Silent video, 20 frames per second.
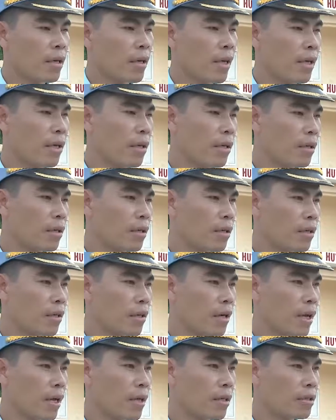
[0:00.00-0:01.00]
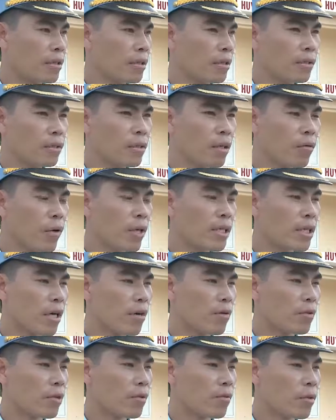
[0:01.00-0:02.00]
thể lực là rất quan
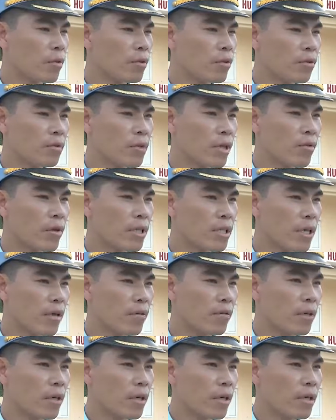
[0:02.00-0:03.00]
trọng, là một nội dung rất quan trọng.